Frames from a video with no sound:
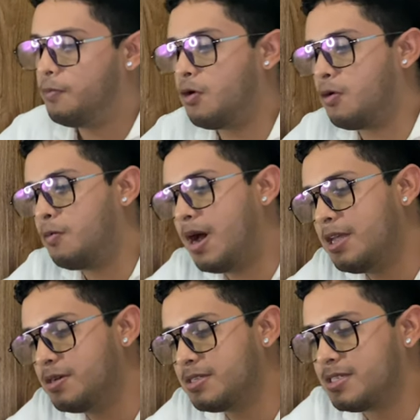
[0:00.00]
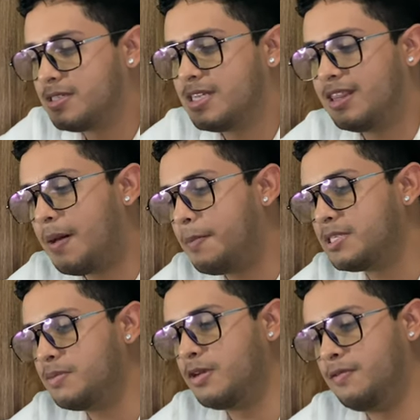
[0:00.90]
por varias etapas
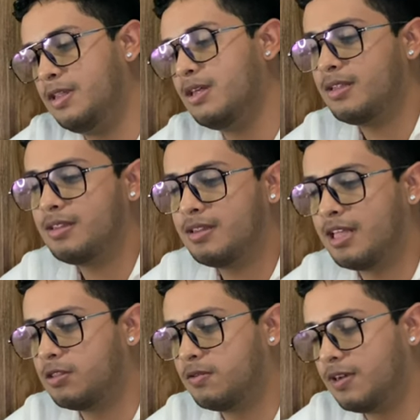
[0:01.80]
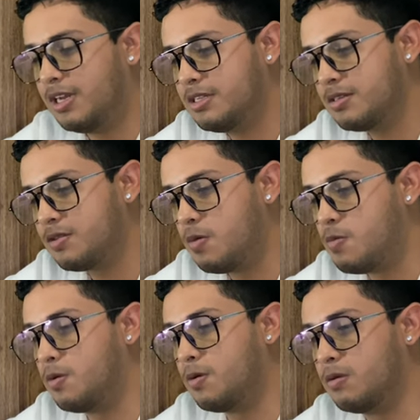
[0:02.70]
de mi vida, tanto felices
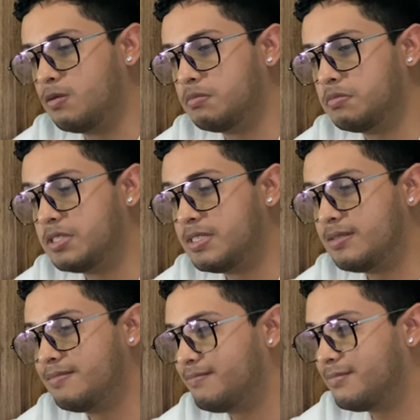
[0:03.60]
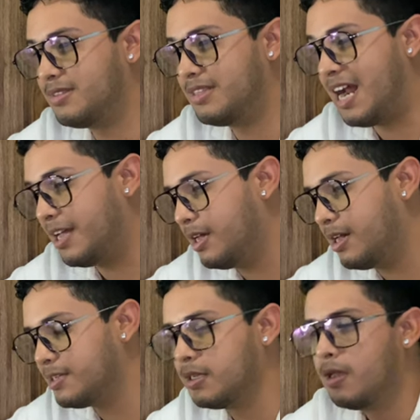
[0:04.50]
como pues,
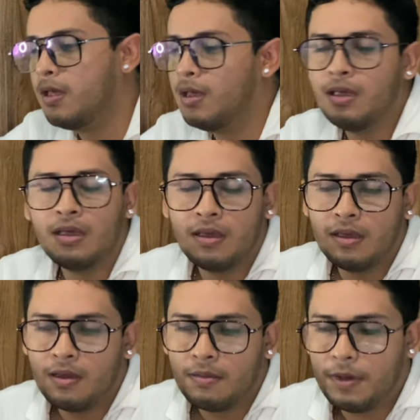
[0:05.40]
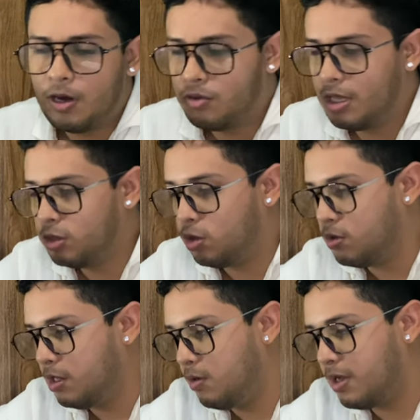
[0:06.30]
trágicas. Pero dentro
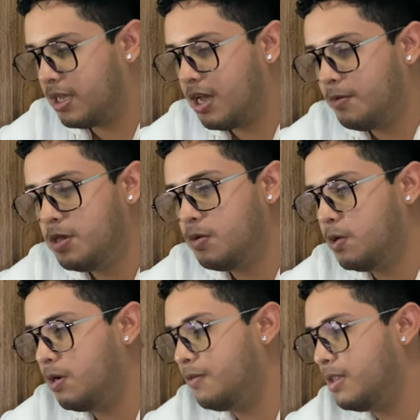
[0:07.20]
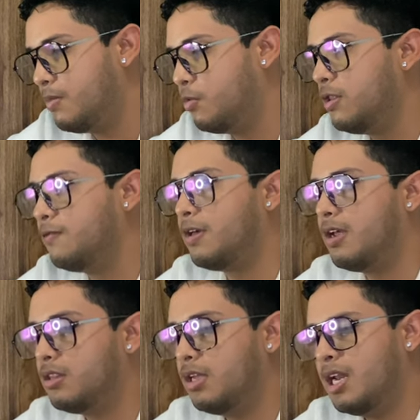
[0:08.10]
de lo que cabe yo veo la vida muy
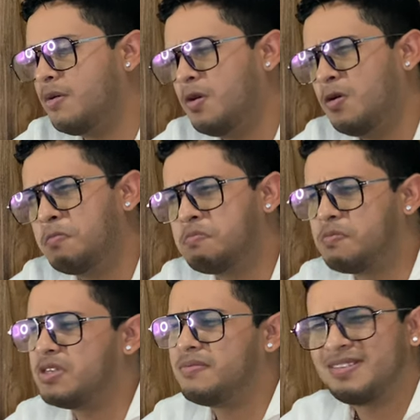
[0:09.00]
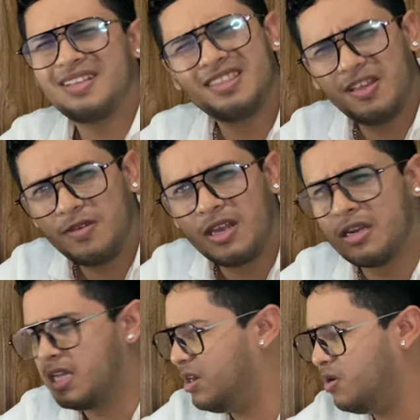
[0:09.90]
diferente y la veo pues bastante
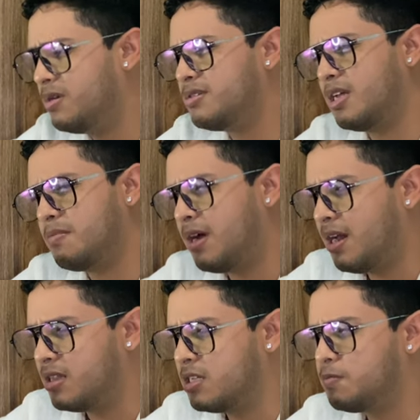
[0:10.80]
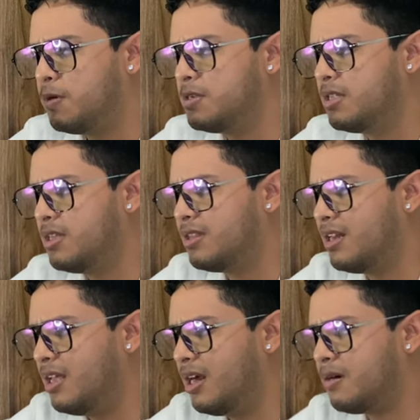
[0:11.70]
bien, que no es tan mala. Después de
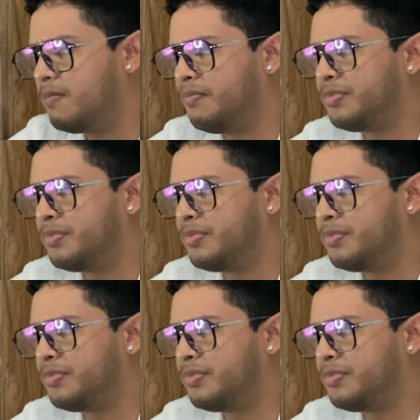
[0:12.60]
tener